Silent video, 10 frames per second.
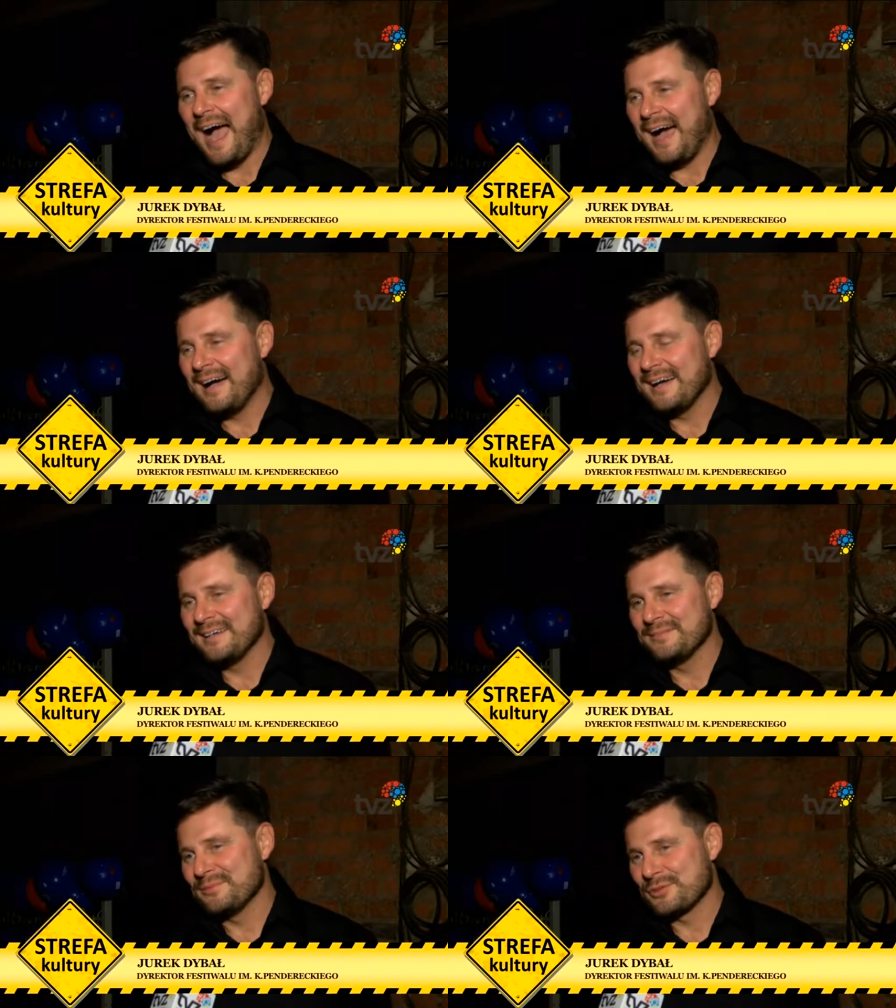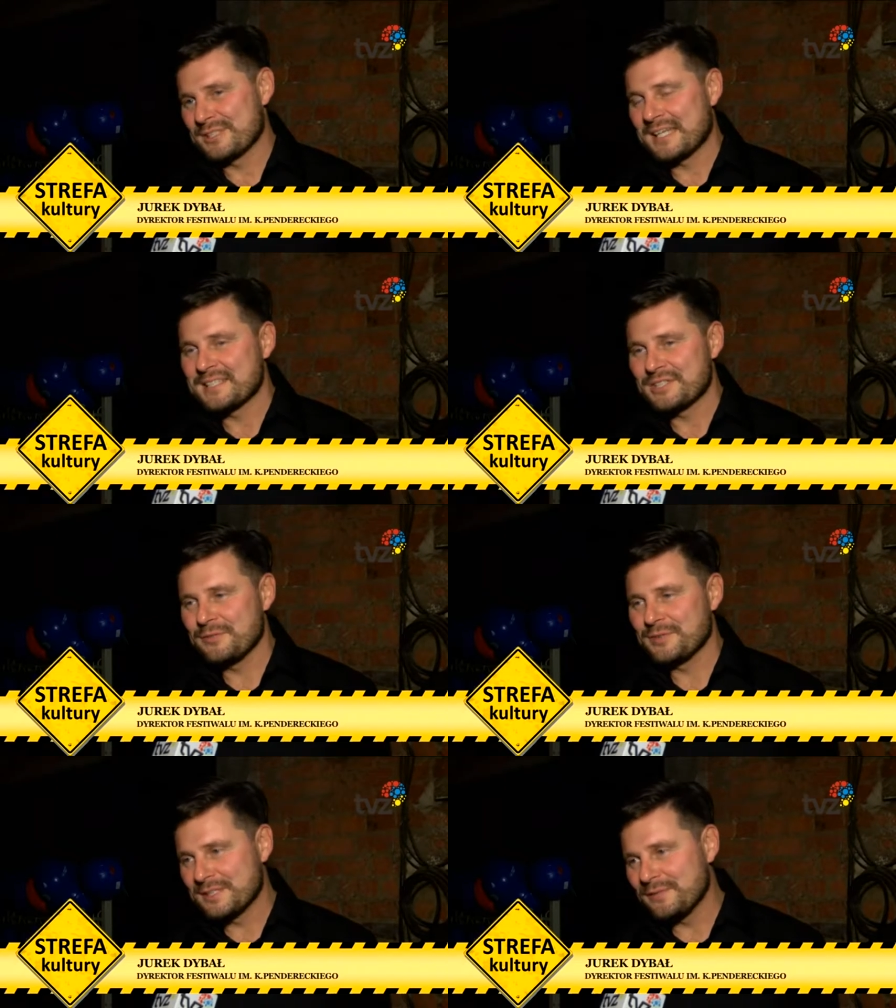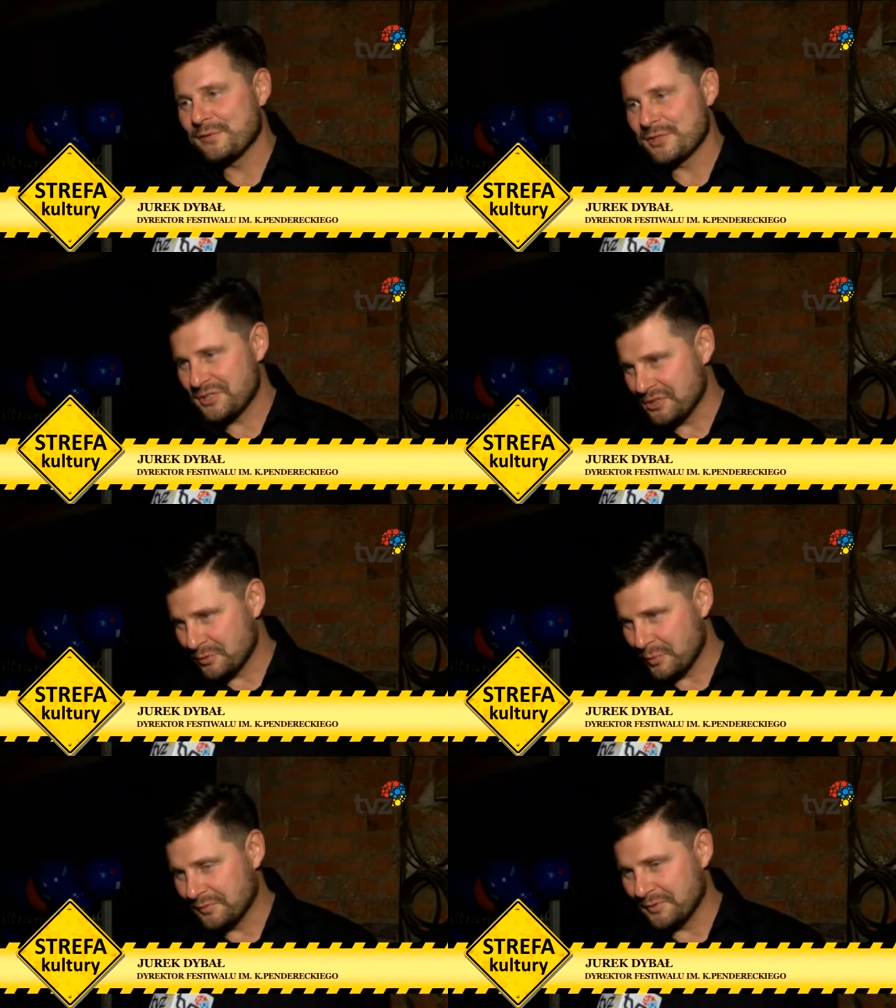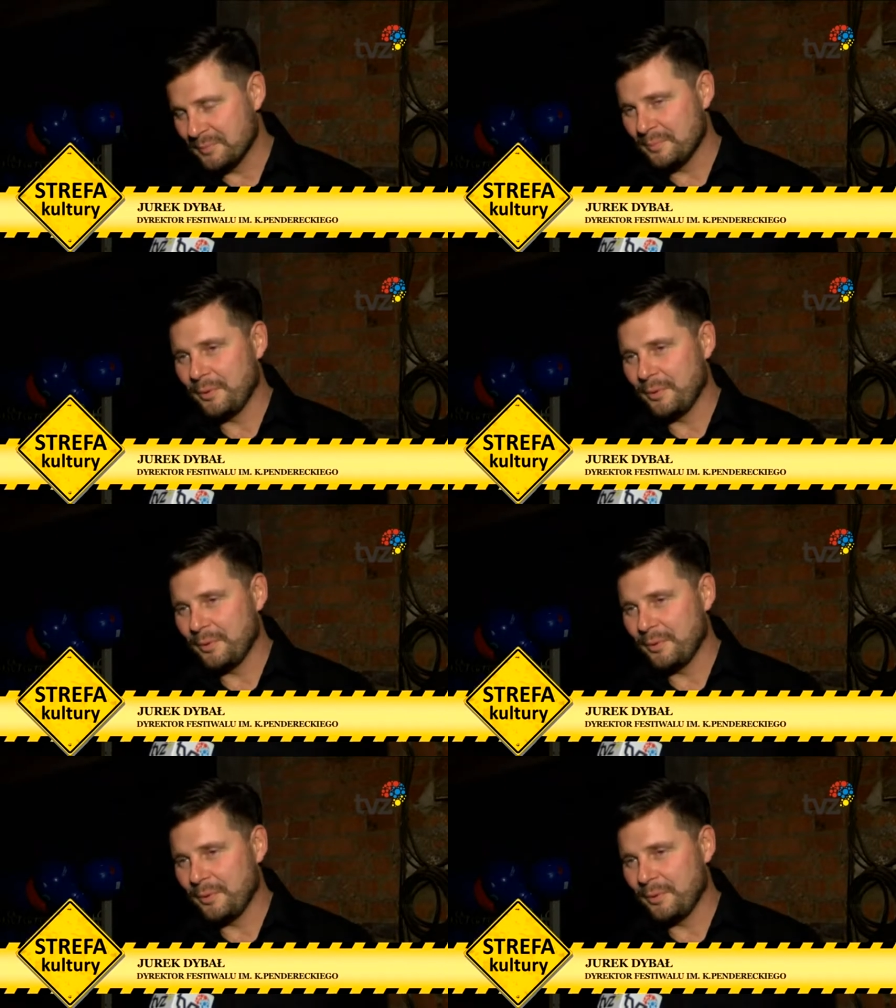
a rozrasta się festiwal w sensie dosłownym,